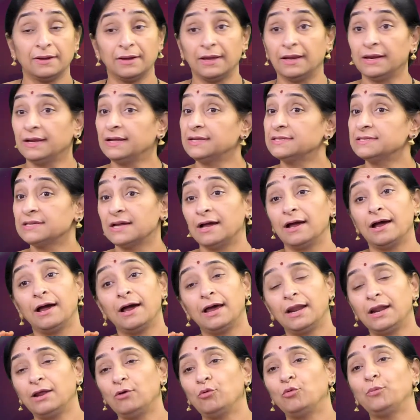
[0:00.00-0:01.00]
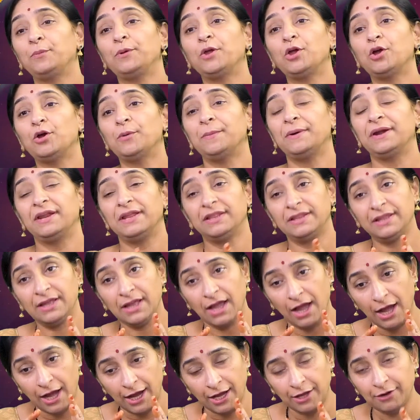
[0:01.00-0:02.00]
గరిక చాలా ఉపయోగపడేది
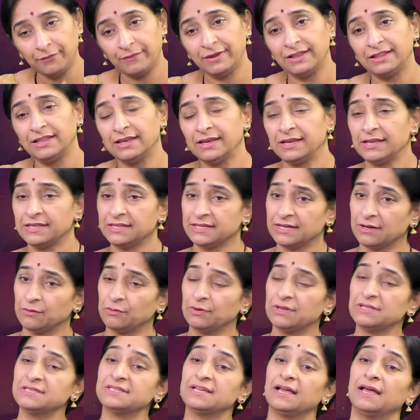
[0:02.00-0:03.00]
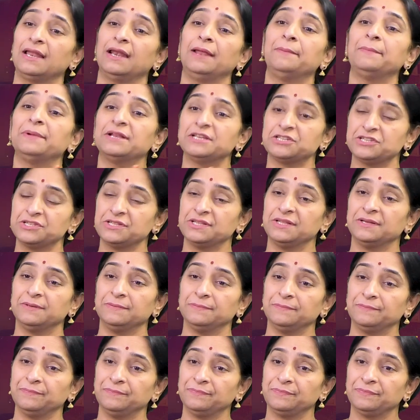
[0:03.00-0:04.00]
ఆయుర్వేద రీత్యా కూడా చాలా మంచిది
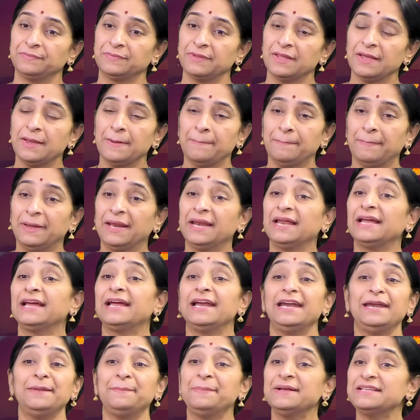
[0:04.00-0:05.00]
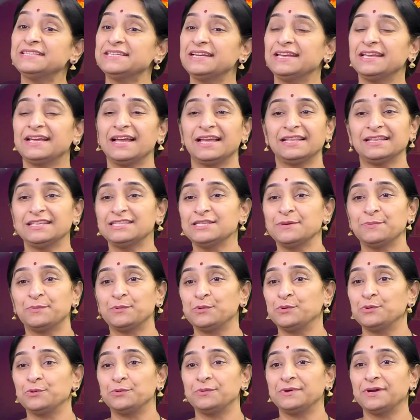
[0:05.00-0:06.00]
మనం గడ్డి పచ్చడి కథ
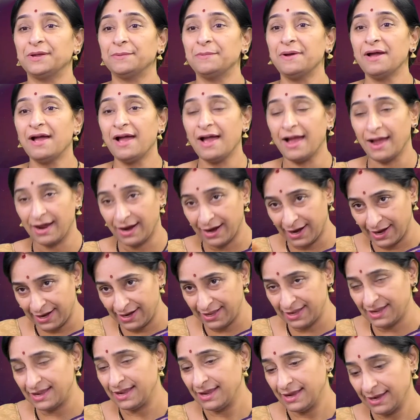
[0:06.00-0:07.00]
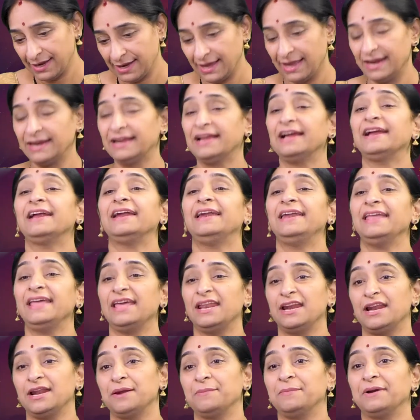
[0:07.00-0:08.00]
చెప్పుకుంటుంటామా ఆ గడ్డి ఈ గరిక గడ్డే
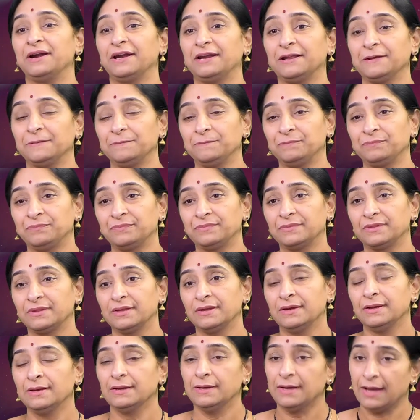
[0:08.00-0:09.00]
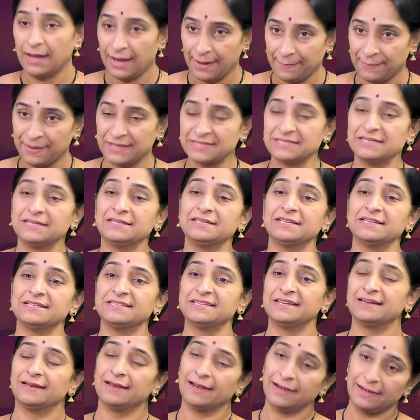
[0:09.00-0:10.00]
అని అనమాట ఆ పచ్చడి
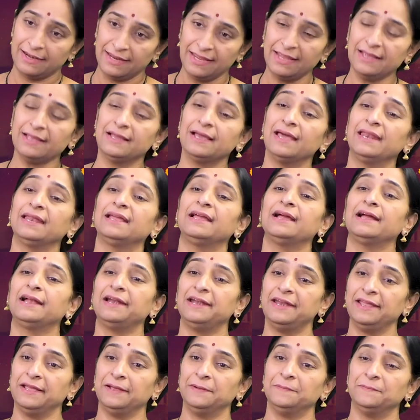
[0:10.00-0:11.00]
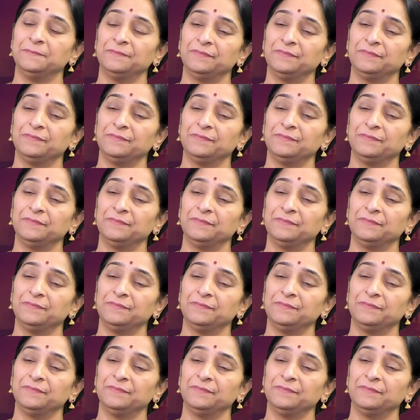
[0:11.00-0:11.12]
చేసిన గడ్డి గరిక గడ్డి